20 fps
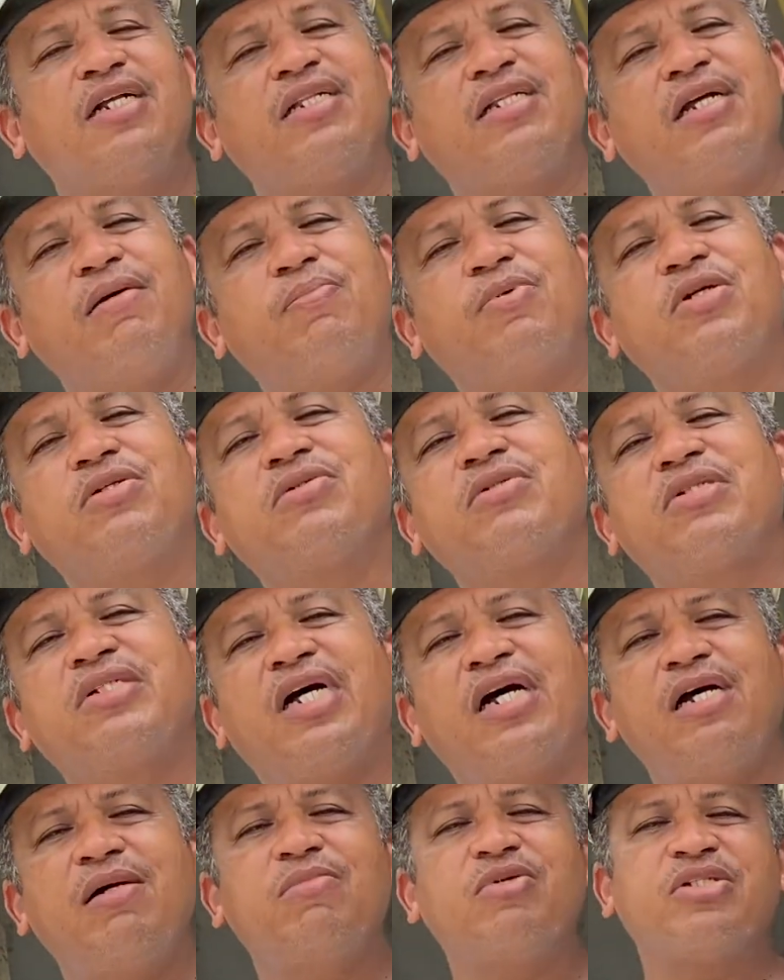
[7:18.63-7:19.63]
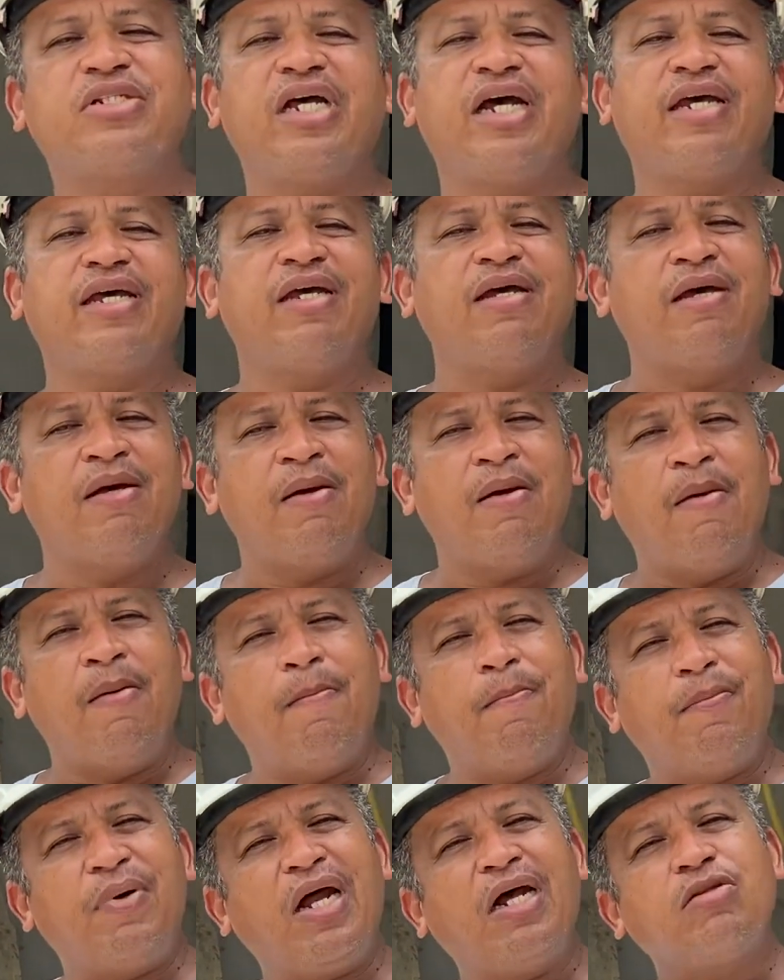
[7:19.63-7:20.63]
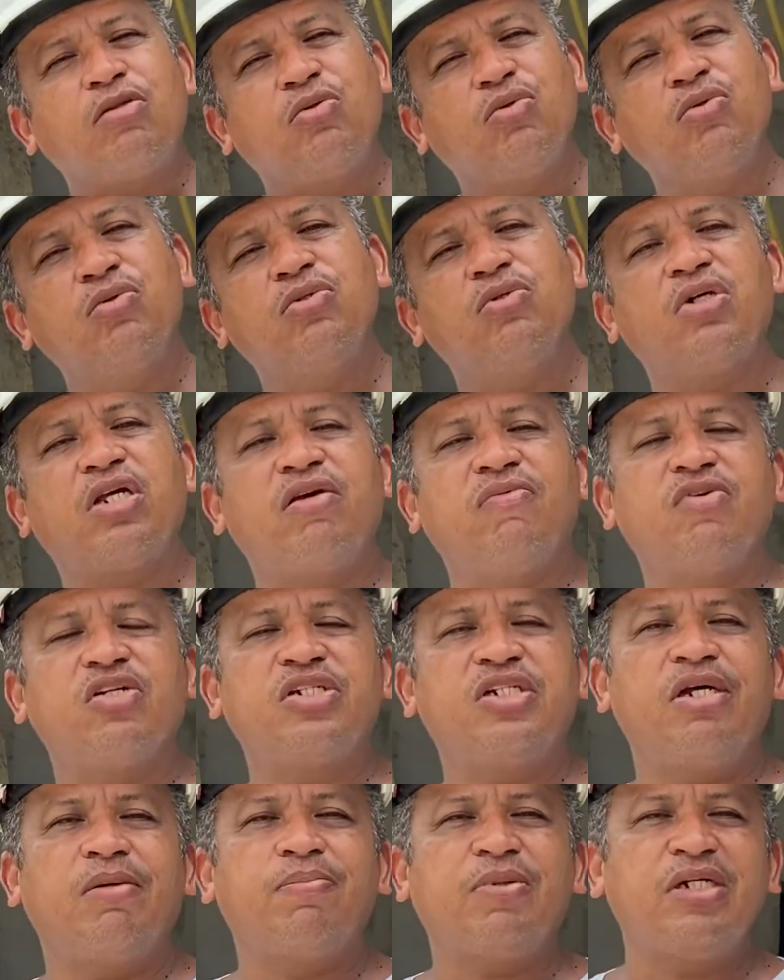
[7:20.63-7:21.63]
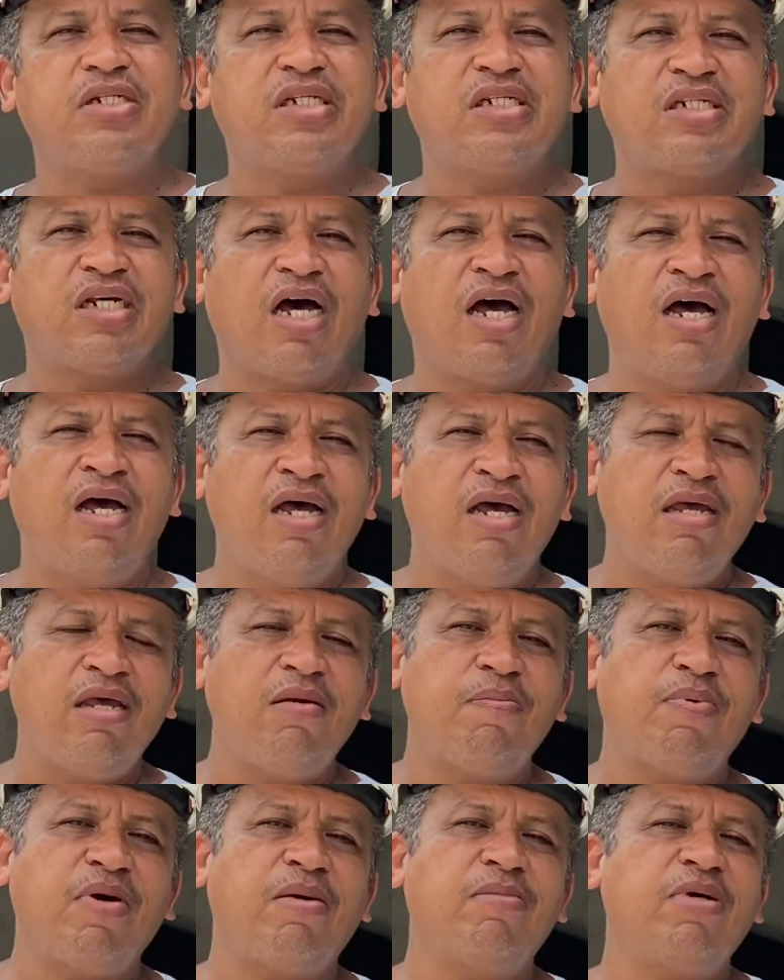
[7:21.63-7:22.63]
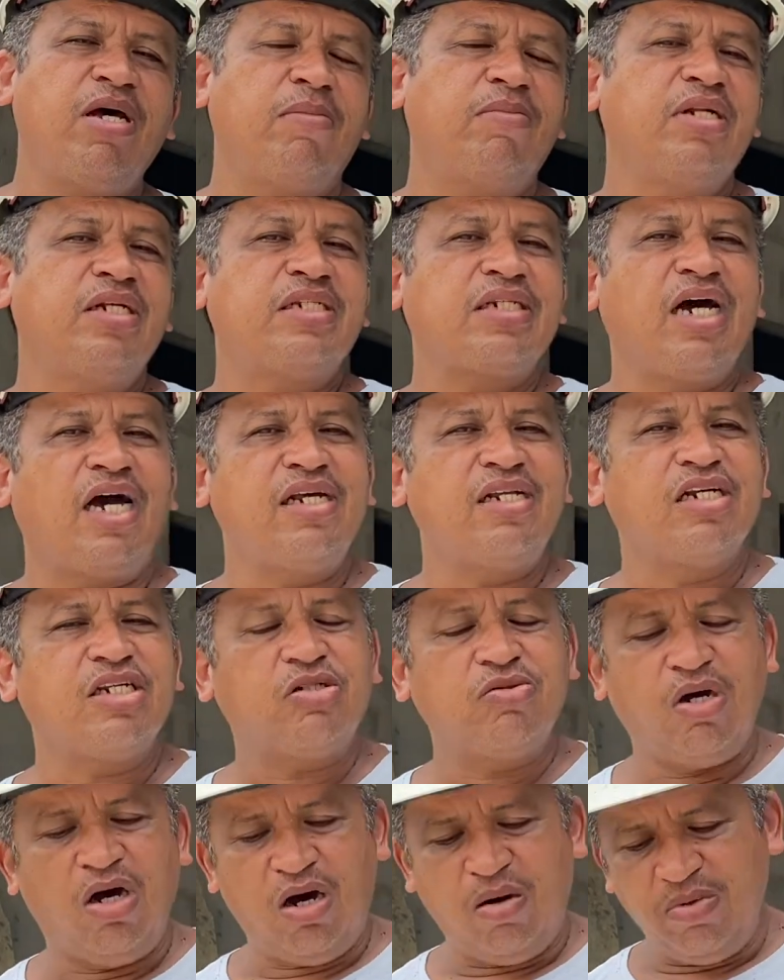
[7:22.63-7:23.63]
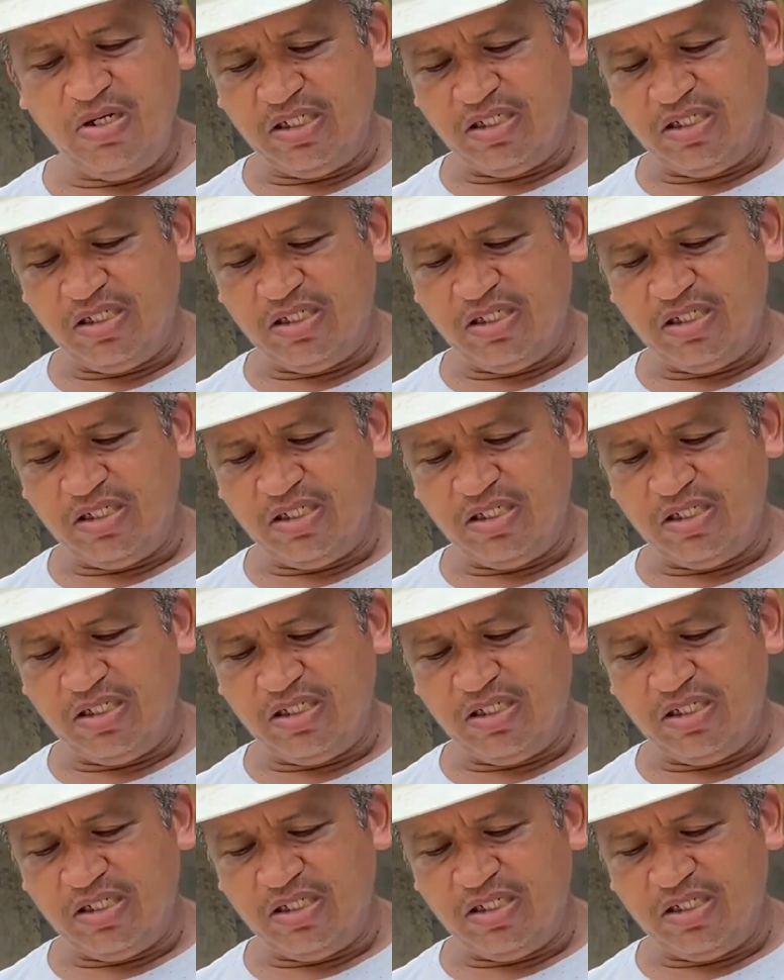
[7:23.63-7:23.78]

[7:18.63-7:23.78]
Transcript: tem produto da Rebotec para tudo que você precisar impermeabilizar aí na sua obra.